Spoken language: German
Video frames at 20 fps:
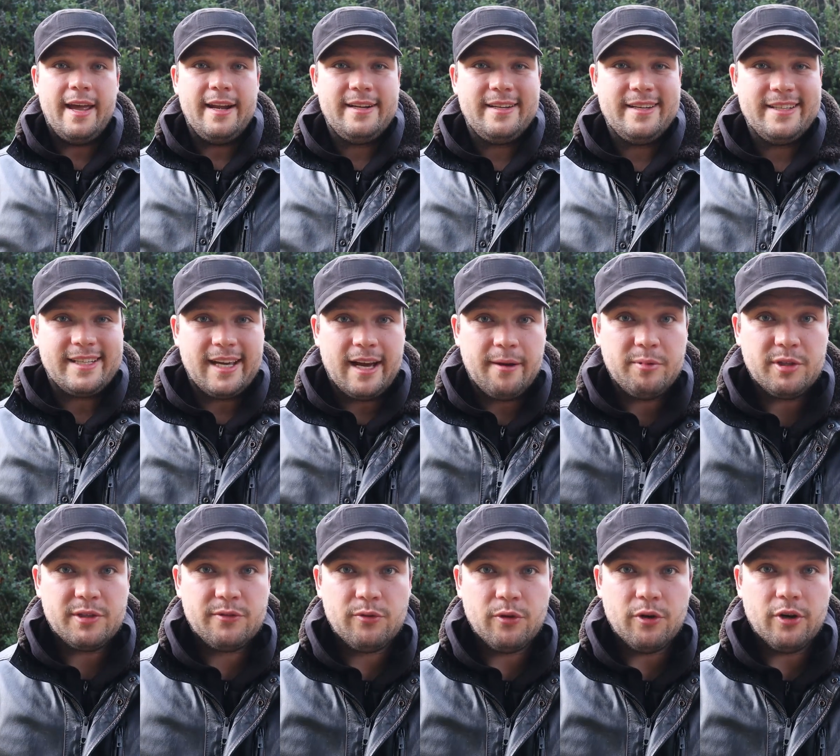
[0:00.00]
Endlich habe
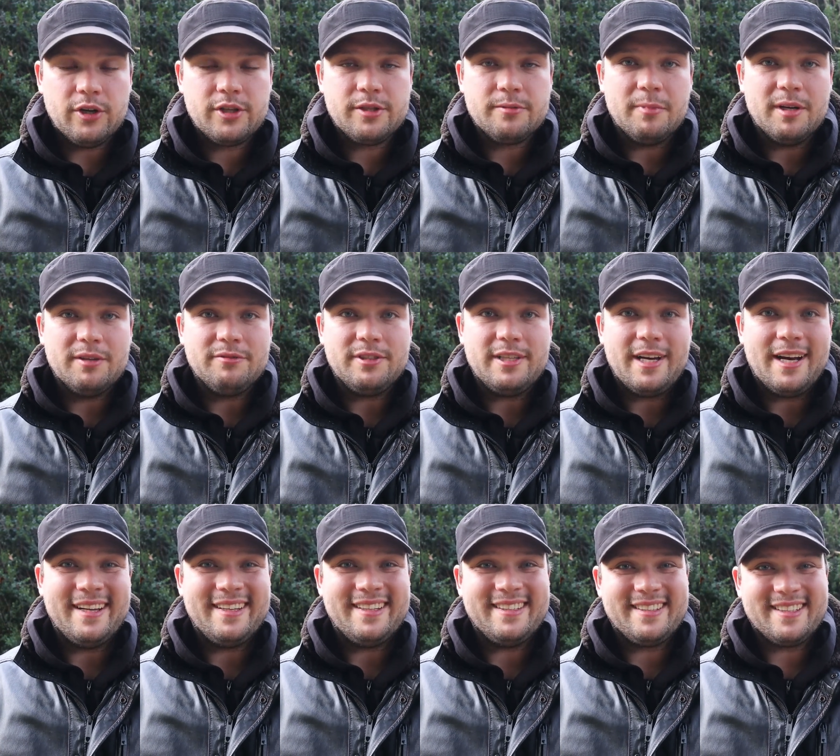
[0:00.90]
ich für euch mal
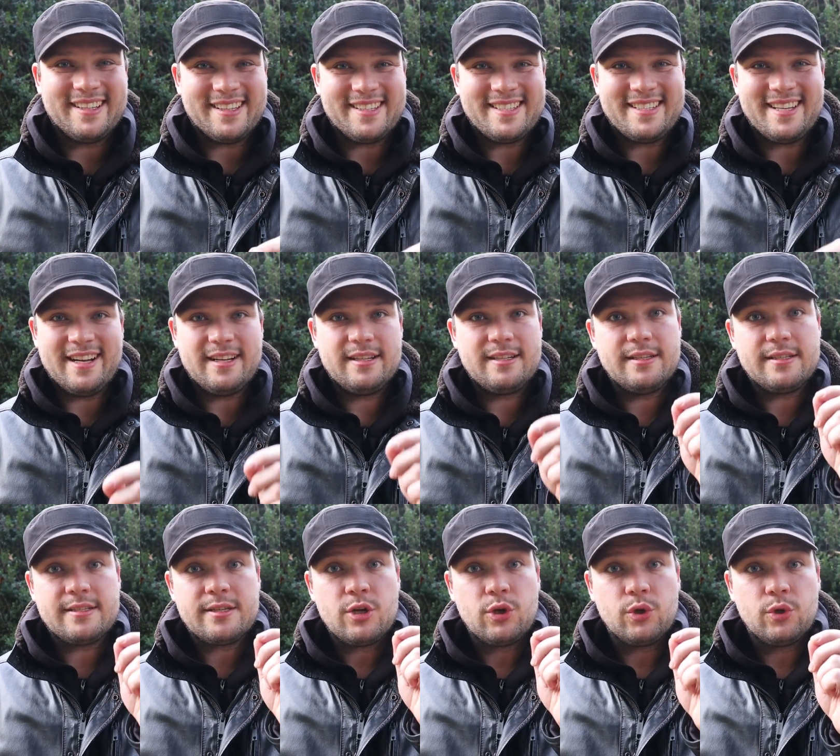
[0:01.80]
wieder ein
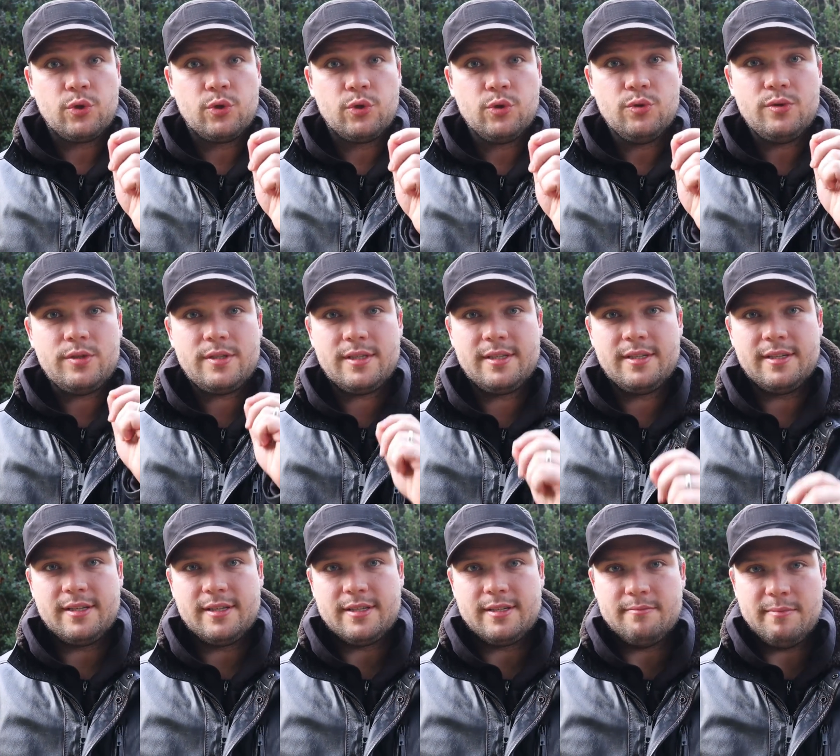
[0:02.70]
interessantes,
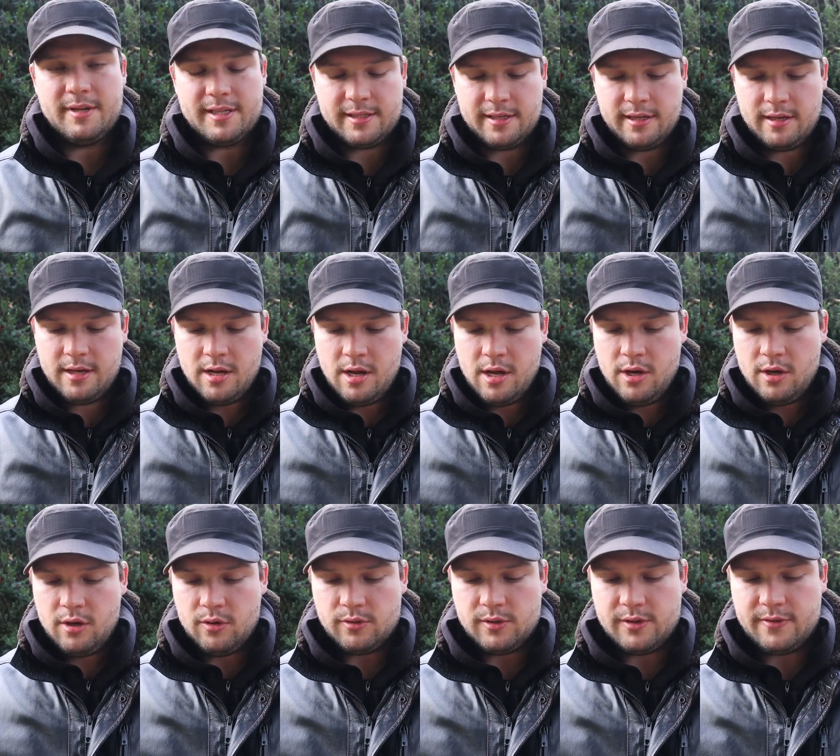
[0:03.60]
günstiges Messer.
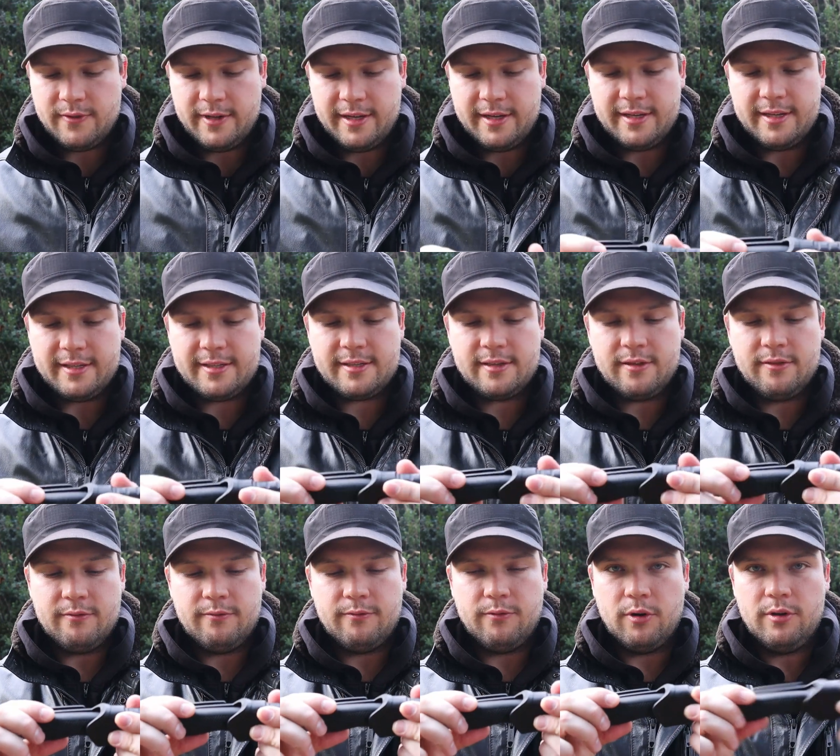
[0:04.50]
Und zwar das
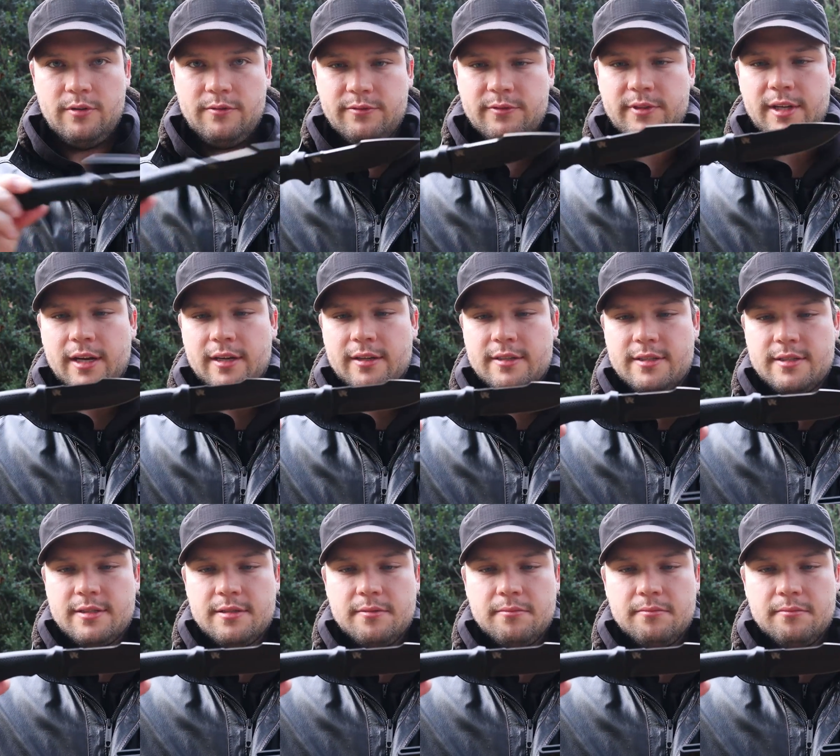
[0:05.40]

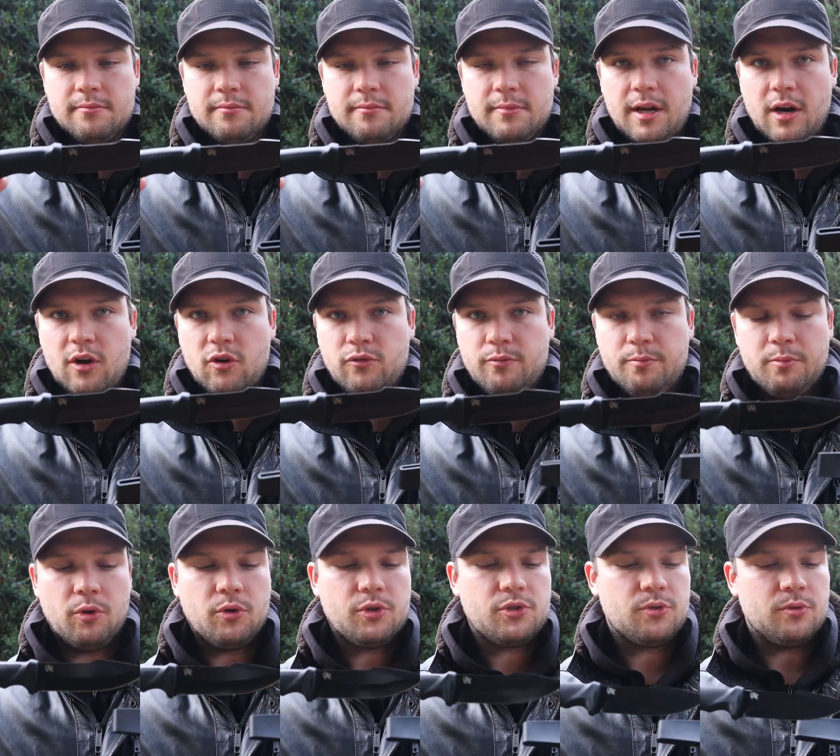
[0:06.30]
Wolfgangs
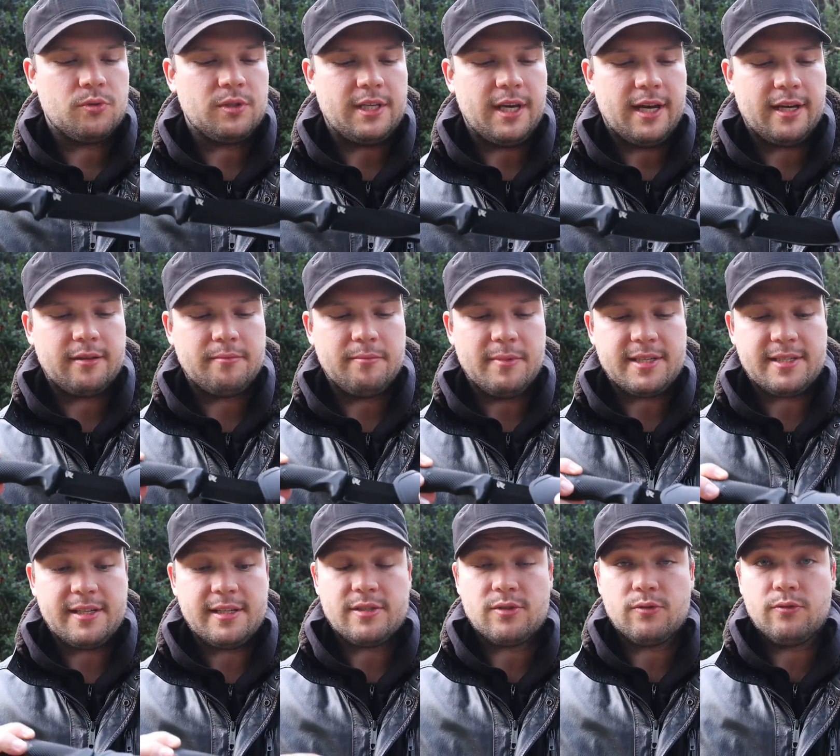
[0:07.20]
Aufbruchs- und
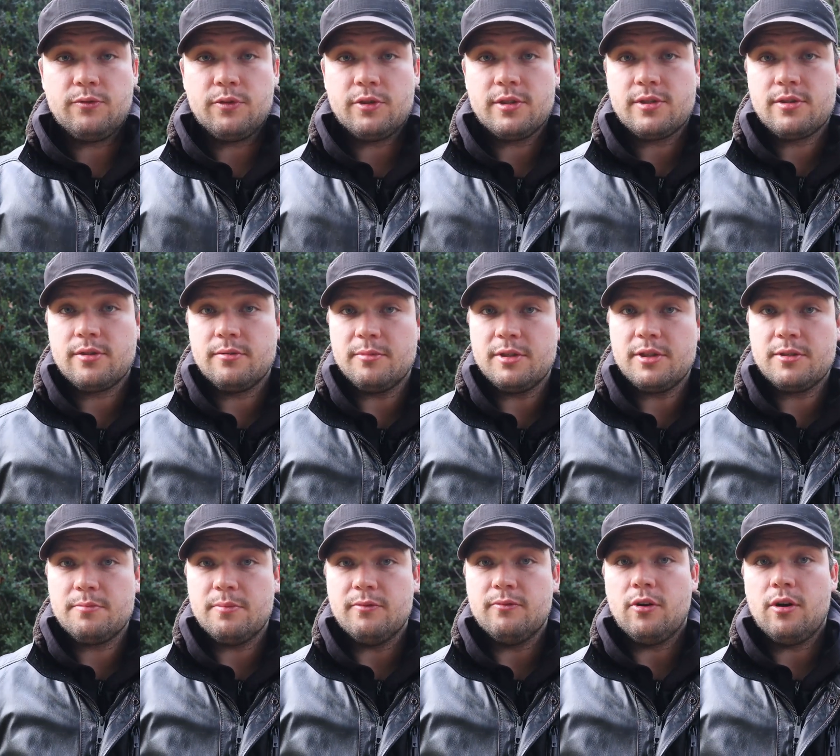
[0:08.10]
Jagdmesser. So wird es
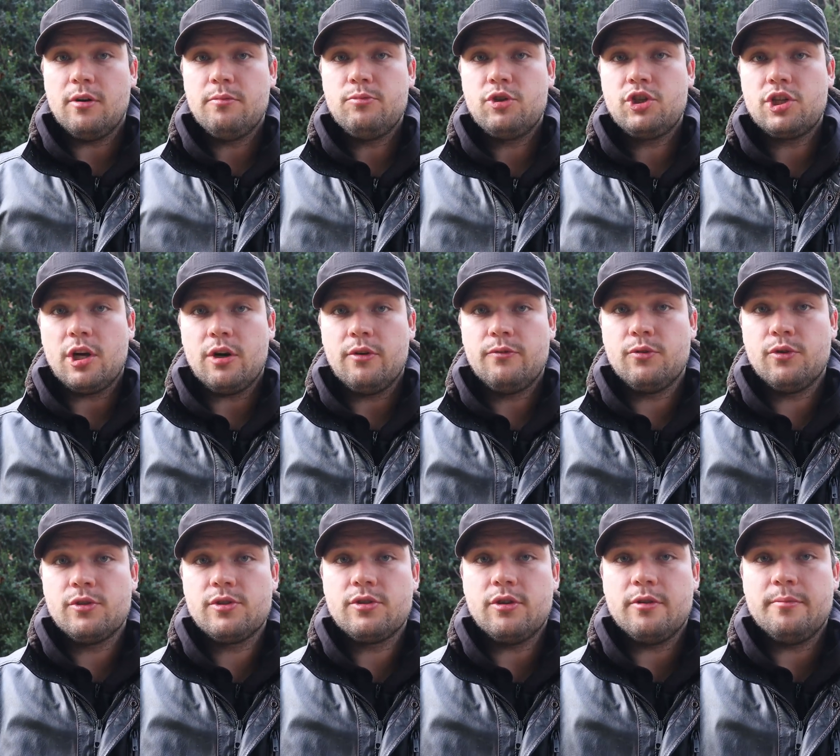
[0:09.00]
zumindest beworben. Schauen
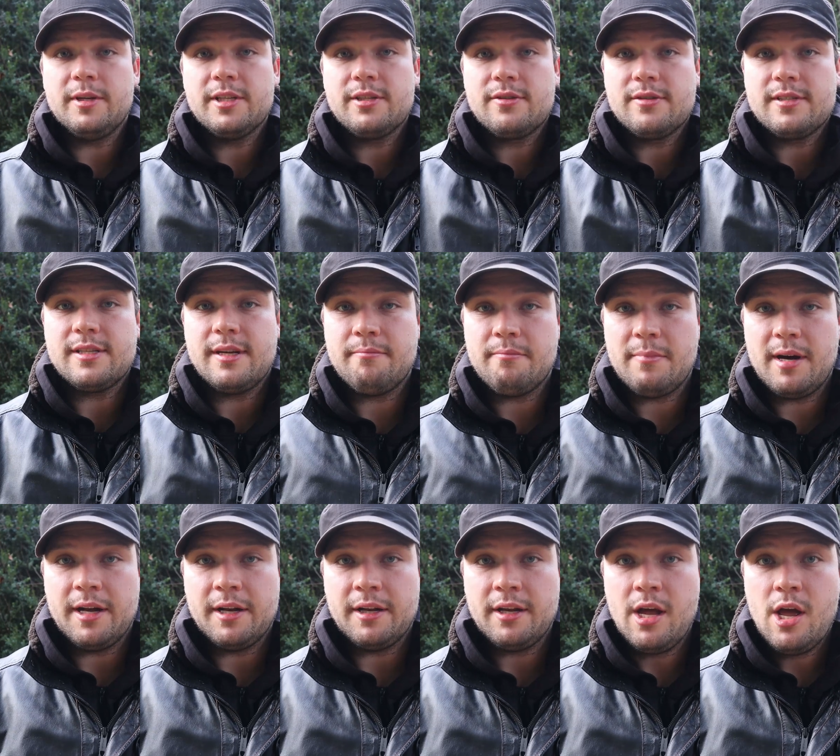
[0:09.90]
wir uns doch mal zusammen
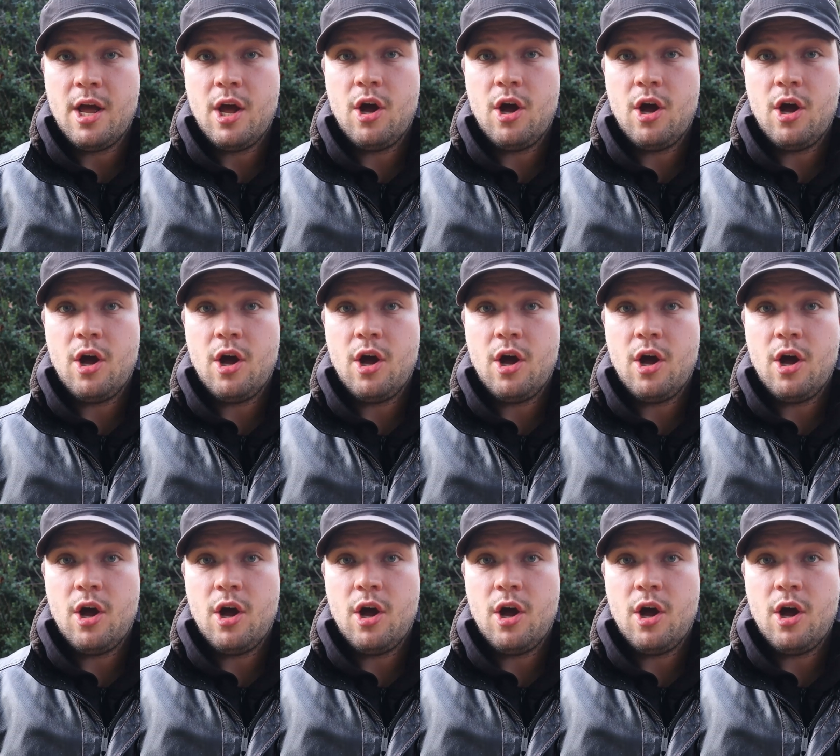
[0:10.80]
an,